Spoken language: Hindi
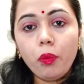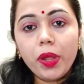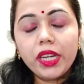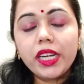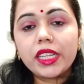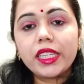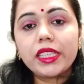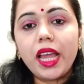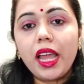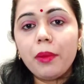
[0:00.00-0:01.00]
ओपन कर
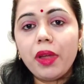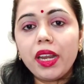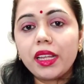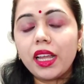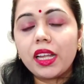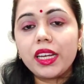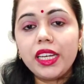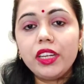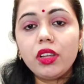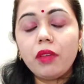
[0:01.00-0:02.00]
देता है हमारे
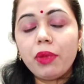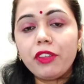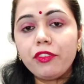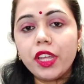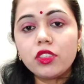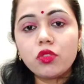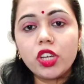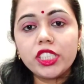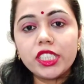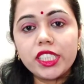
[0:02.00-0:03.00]
क्लीन हमारे फेस
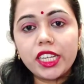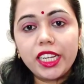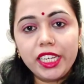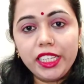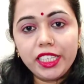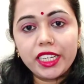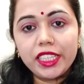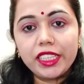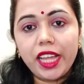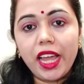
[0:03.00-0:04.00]
को अच्छे से क्लीन
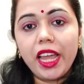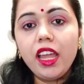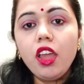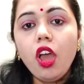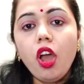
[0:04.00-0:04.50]
कर देता है